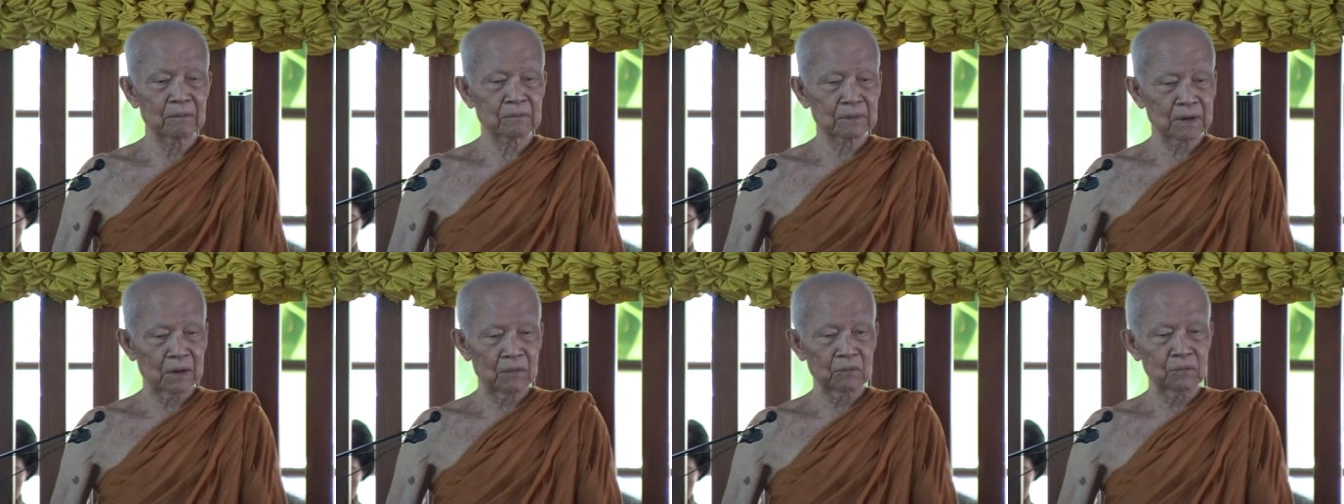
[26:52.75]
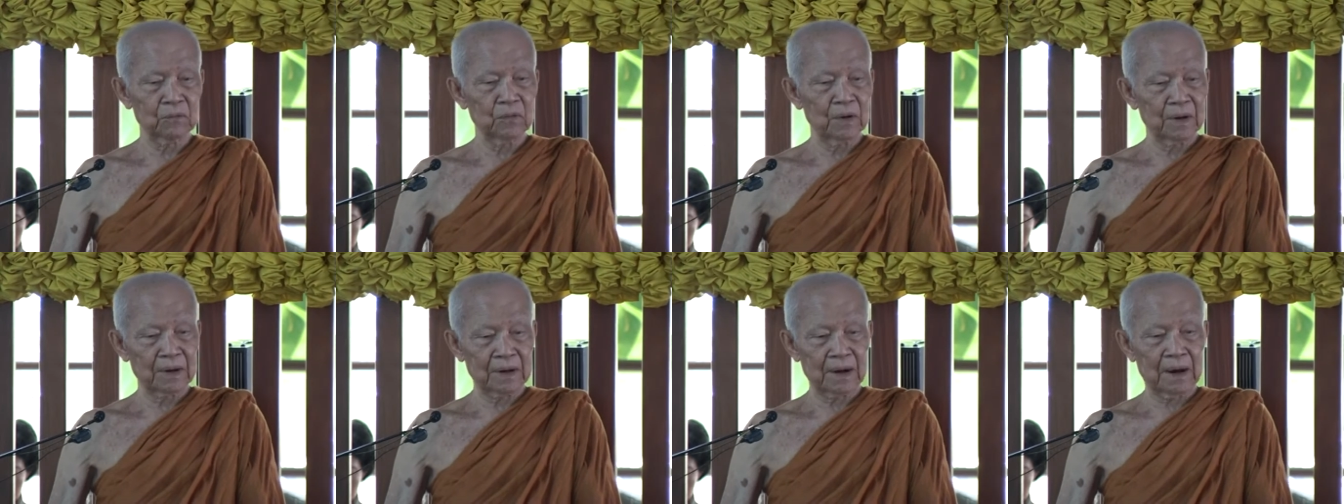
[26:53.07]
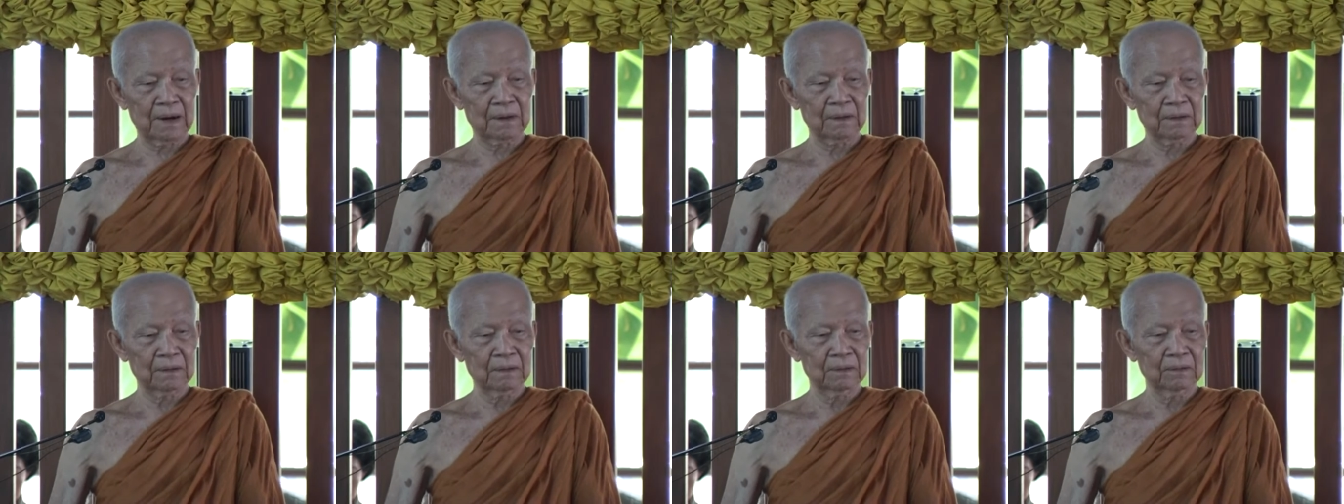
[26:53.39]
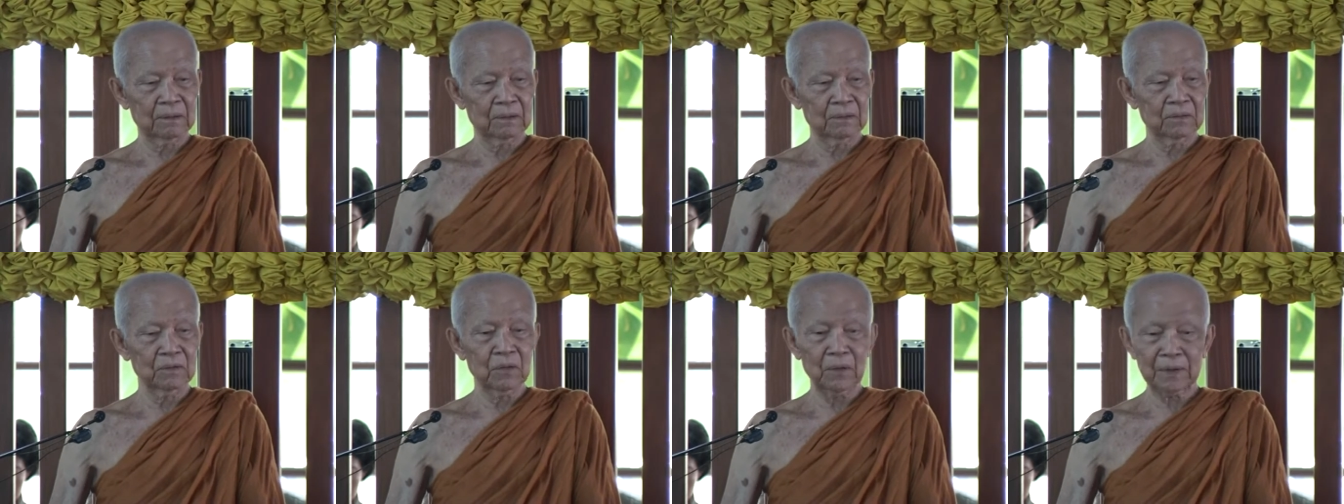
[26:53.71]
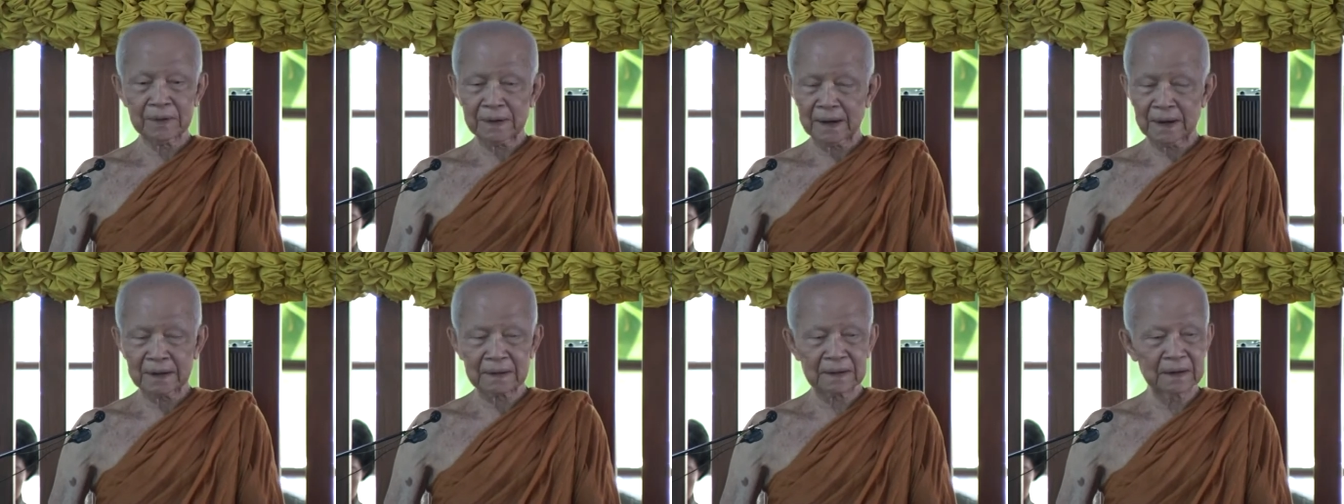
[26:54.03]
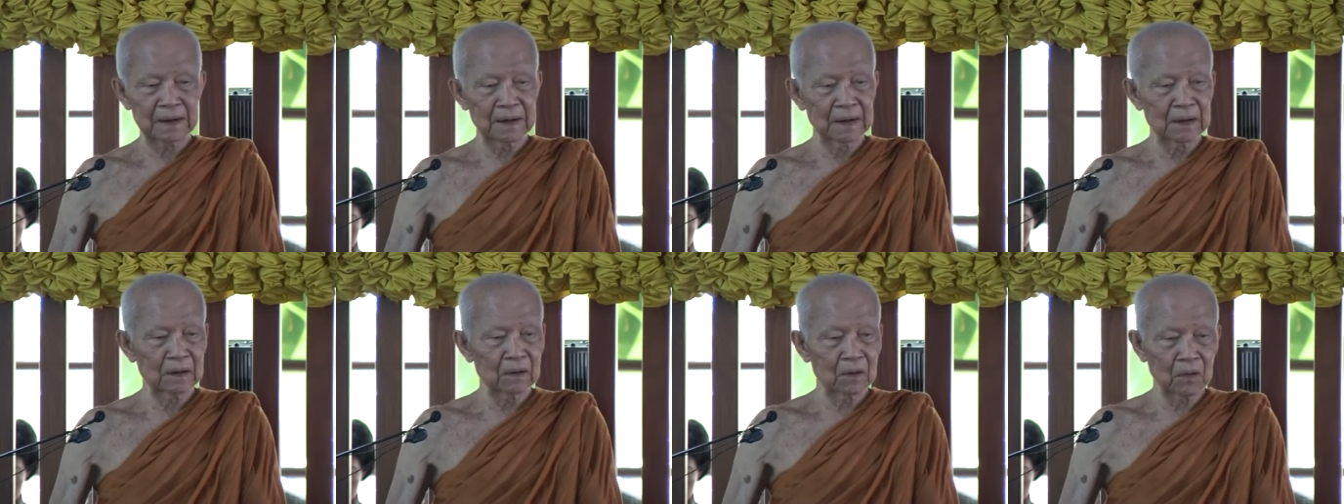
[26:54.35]
ของเราด้วยกัน โดยเหตุ
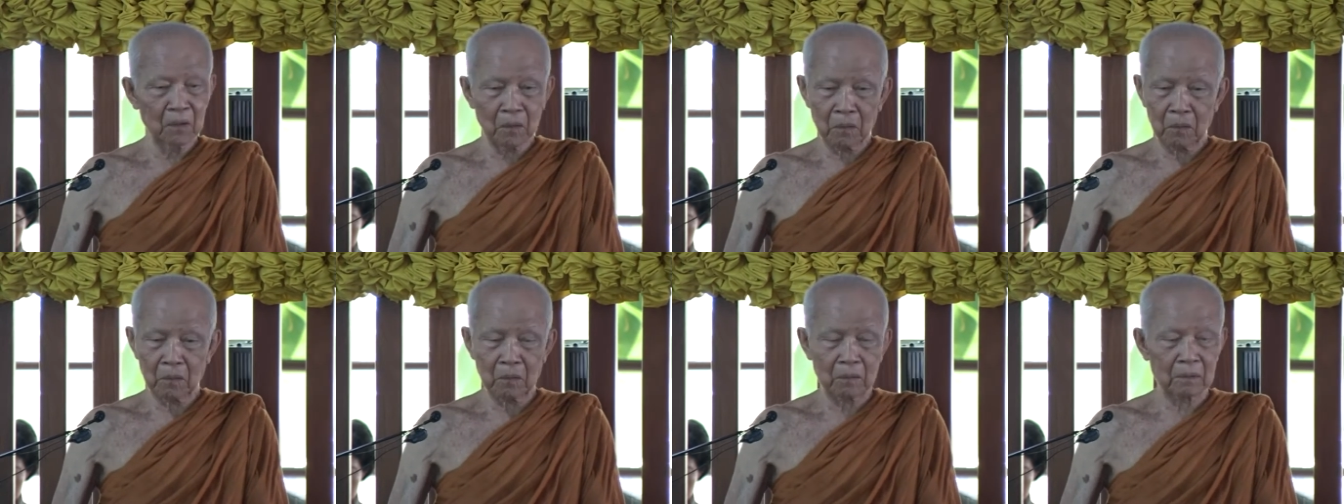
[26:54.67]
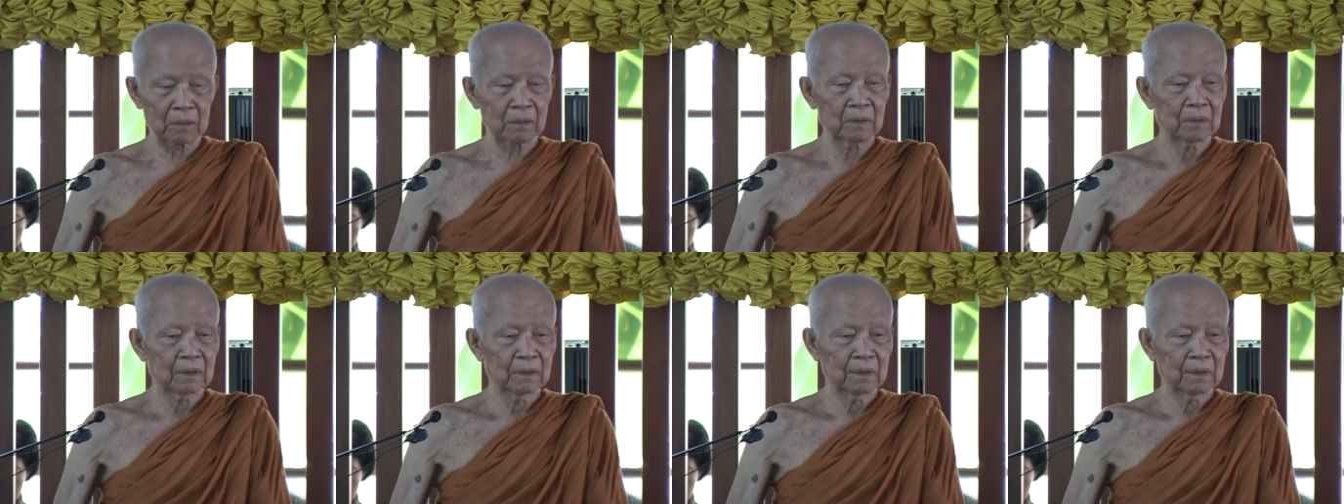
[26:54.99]
นี้โลก